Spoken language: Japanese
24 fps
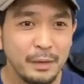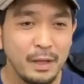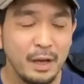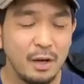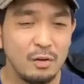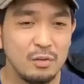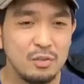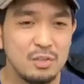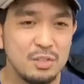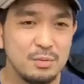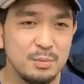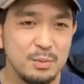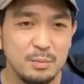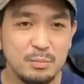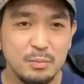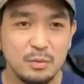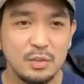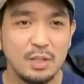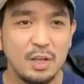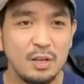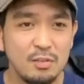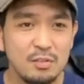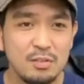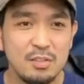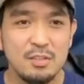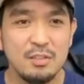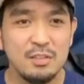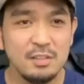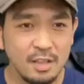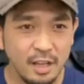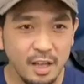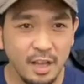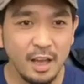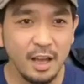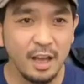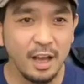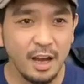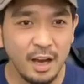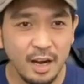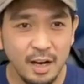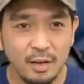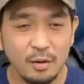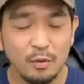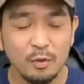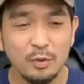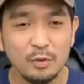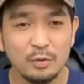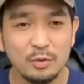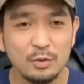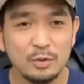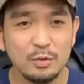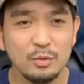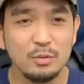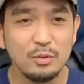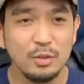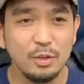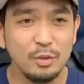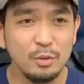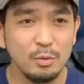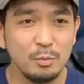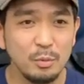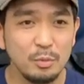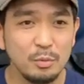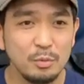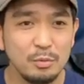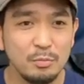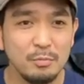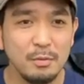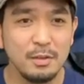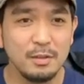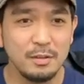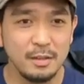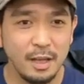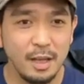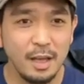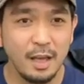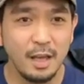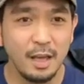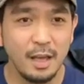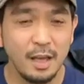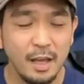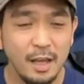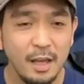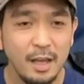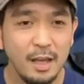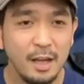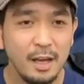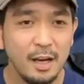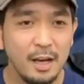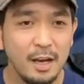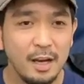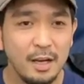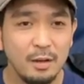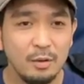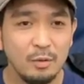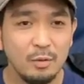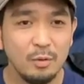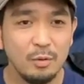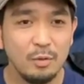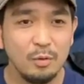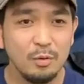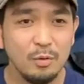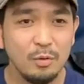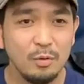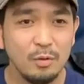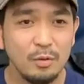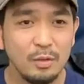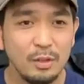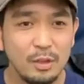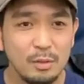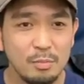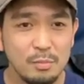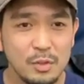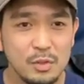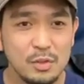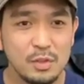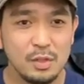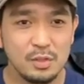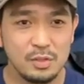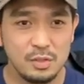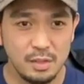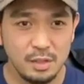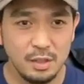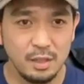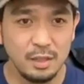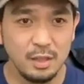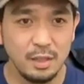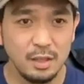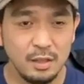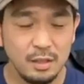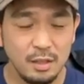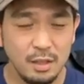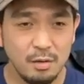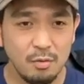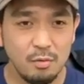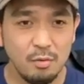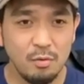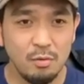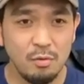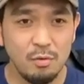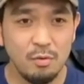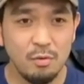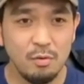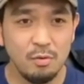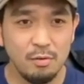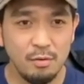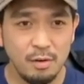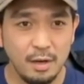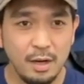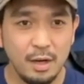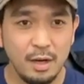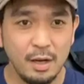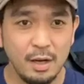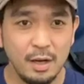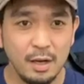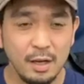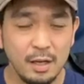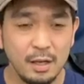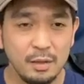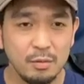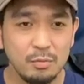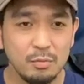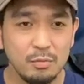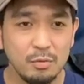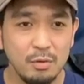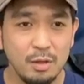自分も楽しんで作ってるのも含めて行きましたし、で今後はレ